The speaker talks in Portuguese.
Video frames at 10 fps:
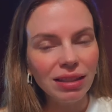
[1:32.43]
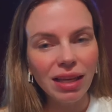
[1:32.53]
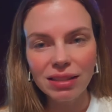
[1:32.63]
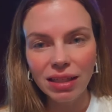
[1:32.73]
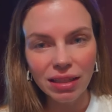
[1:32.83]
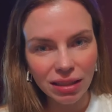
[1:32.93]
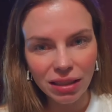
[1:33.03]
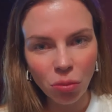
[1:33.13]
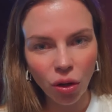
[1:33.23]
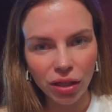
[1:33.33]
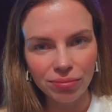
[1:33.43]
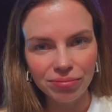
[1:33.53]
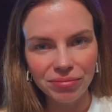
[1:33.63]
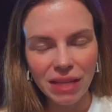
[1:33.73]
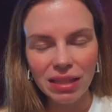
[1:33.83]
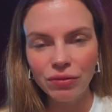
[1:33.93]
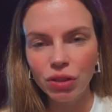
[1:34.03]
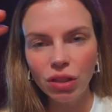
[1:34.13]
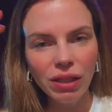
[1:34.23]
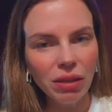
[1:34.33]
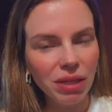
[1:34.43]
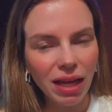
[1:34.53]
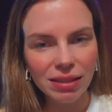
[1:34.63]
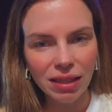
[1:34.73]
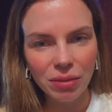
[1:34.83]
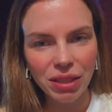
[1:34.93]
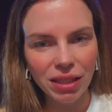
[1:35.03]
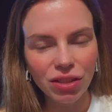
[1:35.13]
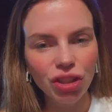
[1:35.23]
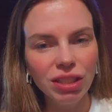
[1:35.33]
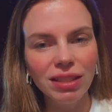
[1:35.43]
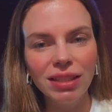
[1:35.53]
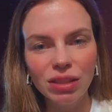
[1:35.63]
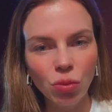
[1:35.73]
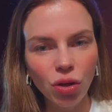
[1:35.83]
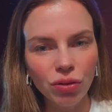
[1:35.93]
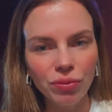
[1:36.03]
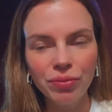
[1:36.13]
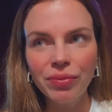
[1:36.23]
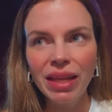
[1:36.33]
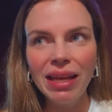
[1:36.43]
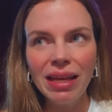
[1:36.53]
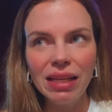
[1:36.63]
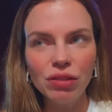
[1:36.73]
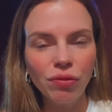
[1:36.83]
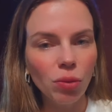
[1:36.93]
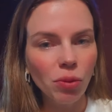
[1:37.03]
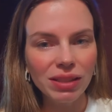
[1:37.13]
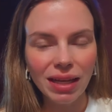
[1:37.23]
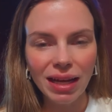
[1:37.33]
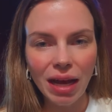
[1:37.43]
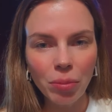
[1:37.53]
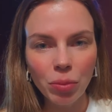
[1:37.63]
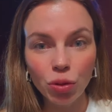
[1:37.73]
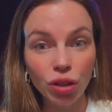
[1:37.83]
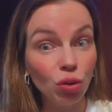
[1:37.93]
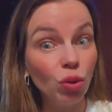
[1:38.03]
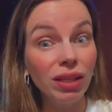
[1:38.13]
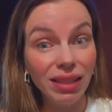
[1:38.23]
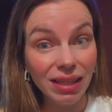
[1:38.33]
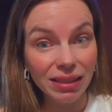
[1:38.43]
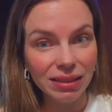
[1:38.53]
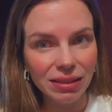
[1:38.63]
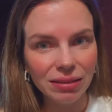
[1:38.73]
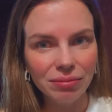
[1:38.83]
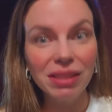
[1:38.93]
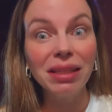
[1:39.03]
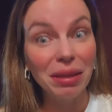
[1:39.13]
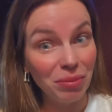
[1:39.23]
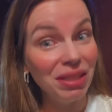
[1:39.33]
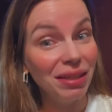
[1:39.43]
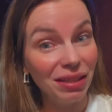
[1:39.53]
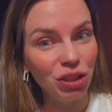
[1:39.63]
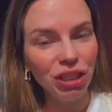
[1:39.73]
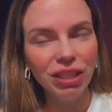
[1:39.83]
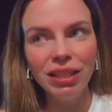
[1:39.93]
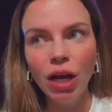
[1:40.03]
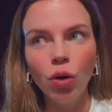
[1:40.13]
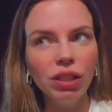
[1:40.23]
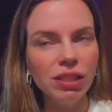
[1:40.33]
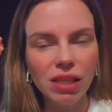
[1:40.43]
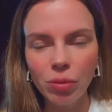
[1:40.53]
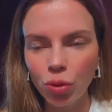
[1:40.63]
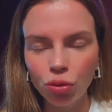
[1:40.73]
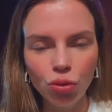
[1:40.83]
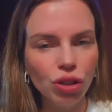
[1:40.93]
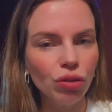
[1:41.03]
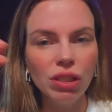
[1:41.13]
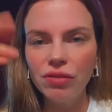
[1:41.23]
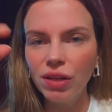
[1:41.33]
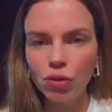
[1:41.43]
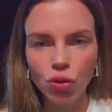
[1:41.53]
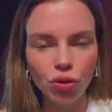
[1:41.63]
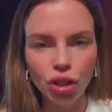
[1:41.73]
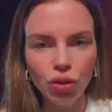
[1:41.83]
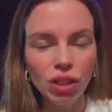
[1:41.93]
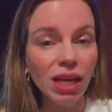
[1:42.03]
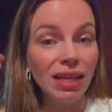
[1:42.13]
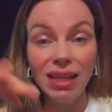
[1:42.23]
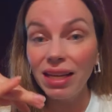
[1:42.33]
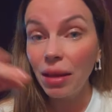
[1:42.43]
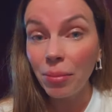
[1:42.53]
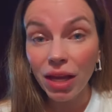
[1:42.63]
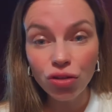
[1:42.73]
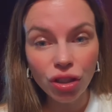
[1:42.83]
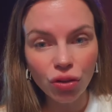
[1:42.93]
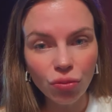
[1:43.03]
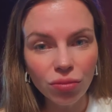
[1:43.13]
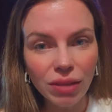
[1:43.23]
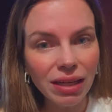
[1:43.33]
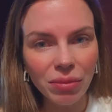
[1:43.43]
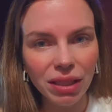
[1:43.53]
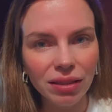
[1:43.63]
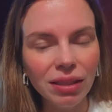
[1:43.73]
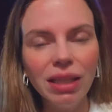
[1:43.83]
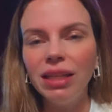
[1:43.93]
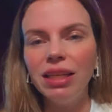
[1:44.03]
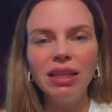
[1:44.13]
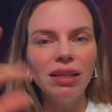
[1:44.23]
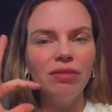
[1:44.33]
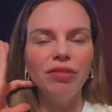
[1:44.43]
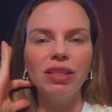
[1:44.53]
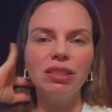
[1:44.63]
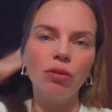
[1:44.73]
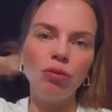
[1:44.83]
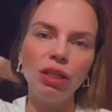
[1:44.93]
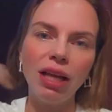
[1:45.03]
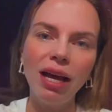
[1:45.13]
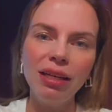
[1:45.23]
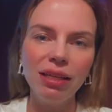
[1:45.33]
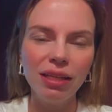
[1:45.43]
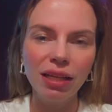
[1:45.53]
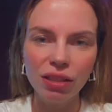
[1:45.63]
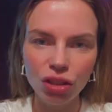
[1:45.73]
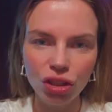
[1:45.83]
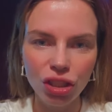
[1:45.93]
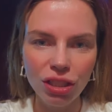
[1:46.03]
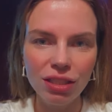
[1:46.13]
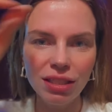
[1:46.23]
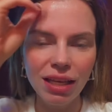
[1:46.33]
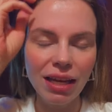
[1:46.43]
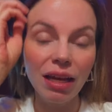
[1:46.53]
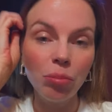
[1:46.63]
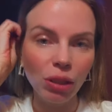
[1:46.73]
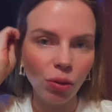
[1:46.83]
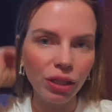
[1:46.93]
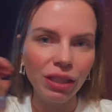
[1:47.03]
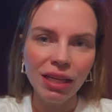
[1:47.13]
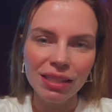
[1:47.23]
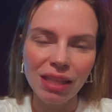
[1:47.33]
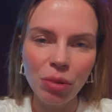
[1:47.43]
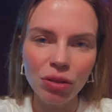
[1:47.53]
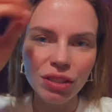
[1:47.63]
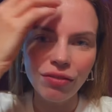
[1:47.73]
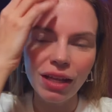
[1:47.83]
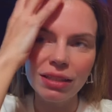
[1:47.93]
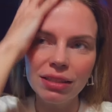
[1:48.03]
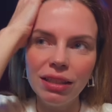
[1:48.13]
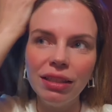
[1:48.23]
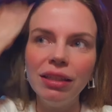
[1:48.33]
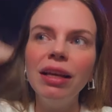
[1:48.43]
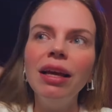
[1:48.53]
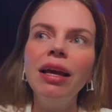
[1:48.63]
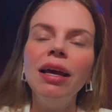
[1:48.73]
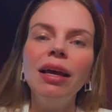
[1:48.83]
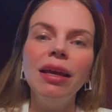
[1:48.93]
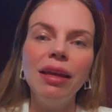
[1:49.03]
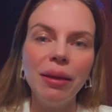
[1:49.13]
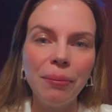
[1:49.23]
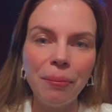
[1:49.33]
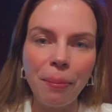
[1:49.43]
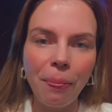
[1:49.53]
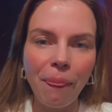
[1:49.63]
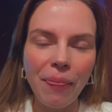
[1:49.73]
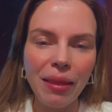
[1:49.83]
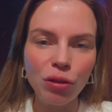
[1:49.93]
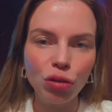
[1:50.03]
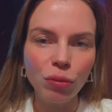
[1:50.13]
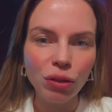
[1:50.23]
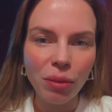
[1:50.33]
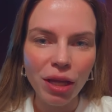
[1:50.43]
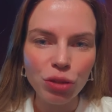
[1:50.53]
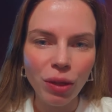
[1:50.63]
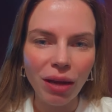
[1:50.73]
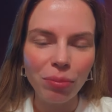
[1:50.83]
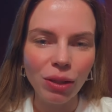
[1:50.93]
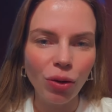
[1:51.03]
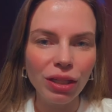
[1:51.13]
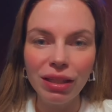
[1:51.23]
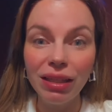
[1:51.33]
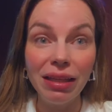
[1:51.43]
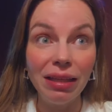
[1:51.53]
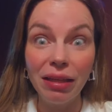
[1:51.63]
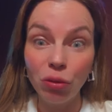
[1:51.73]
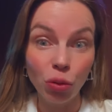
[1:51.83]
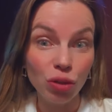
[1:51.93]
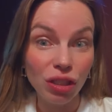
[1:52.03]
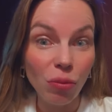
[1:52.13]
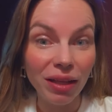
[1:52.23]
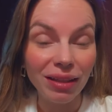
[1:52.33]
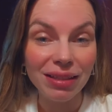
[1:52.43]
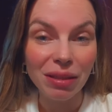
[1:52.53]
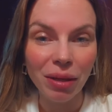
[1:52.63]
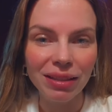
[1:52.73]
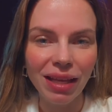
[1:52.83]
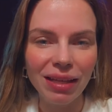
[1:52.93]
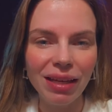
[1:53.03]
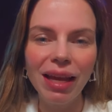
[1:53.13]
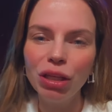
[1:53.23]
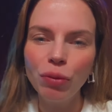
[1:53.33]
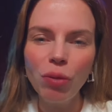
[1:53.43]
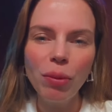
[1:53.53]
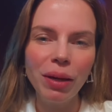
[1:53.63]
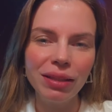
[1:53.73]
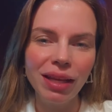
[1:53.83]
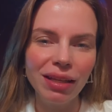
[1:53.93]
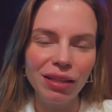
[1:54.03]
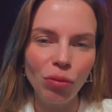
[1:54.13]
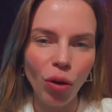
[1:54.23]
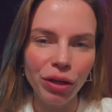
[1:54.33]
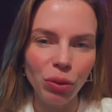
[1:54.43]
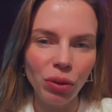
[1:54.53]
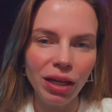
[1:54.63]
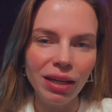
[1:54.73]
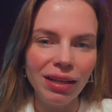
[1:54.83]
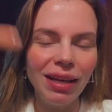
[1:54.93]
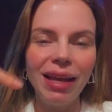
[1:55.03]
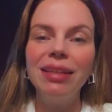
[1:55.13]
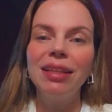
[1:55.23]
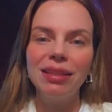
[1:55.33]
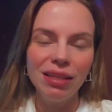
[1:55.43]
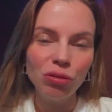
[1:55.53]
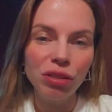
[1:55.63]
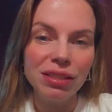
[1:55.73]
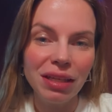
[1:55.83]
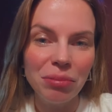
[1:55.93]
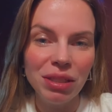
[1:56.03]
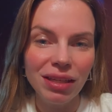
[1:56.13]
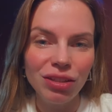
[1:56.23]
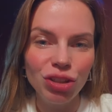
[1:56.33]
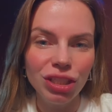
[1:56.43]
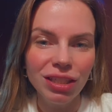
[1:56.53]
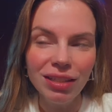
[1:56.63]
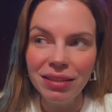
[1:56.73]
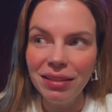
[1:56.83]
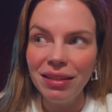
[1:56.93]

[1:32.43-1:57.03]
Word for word: que essa gangue mora. Se você não eliminar essa caminha quentinha que eles moram, eles formam essa capa protetora deles, essa caminha quentinha, onde eles se reproduzem, onde eles ficam escondidos, e aí remédio nenhum elimina. Nem a infecção urinária, nem a candidíase, nem a H. pylori. Sabe quando você fala assim, é, tô tomando remédio para capilória e eu não consigo matar essa bactéria. É que não é uma bactéria que não morre nunca, é que tá dentro dessa caminha quentinha